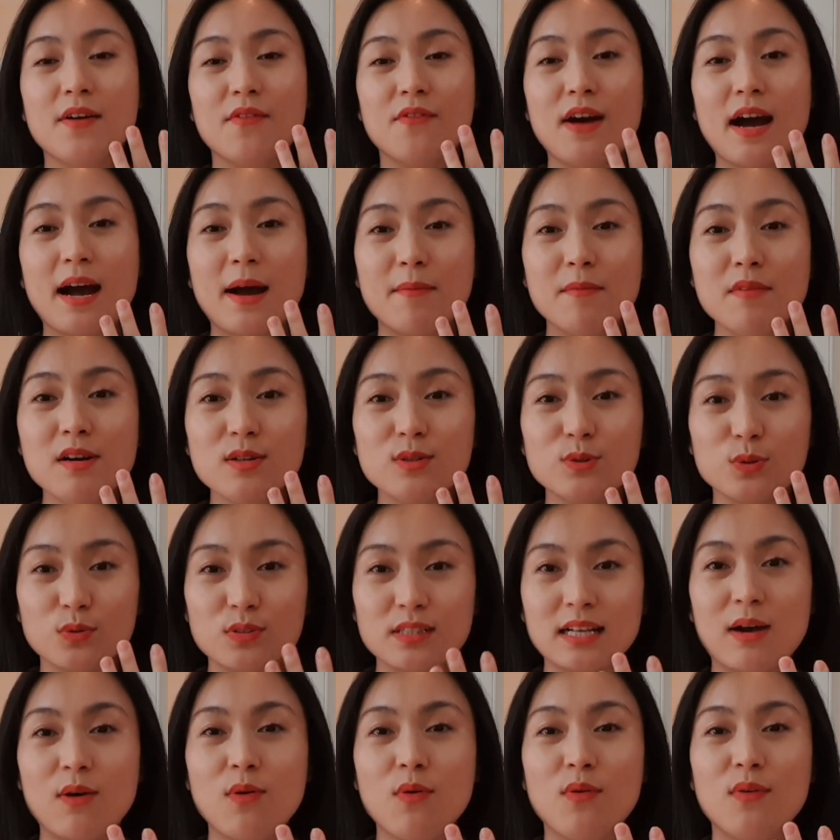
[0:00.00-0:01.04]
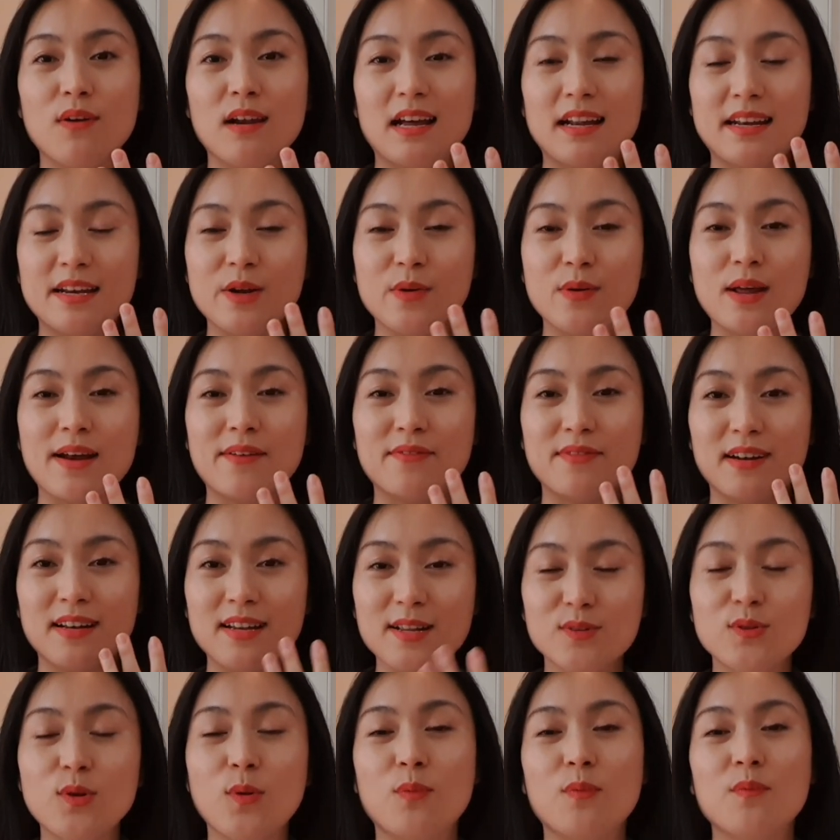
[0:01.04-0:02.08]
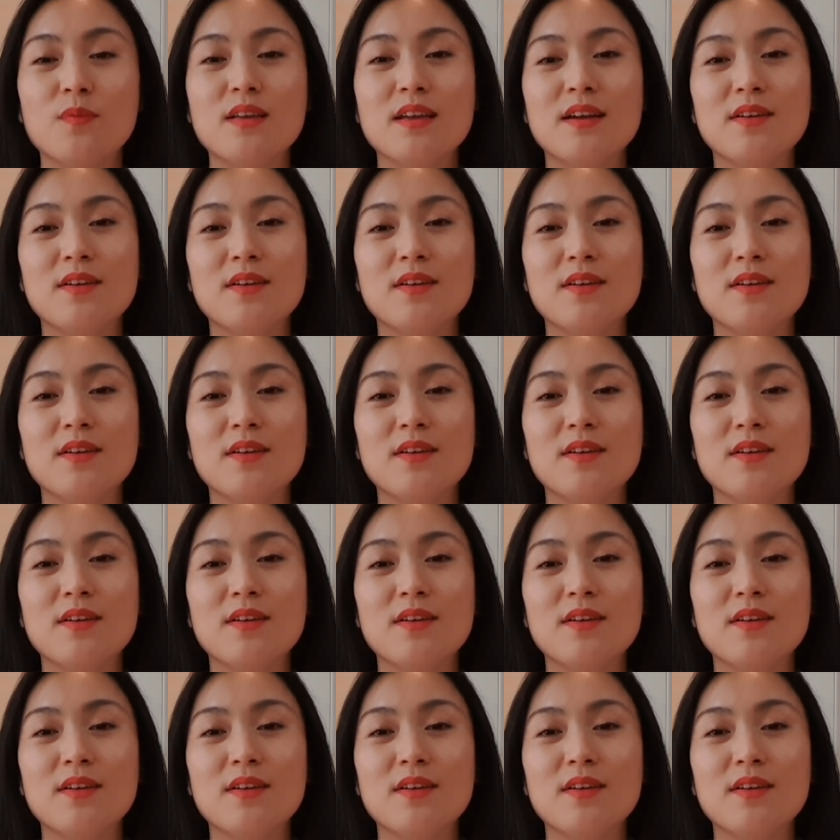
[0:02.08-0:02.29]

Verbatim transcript: Và bước số sáu là đều đặn và liên tục.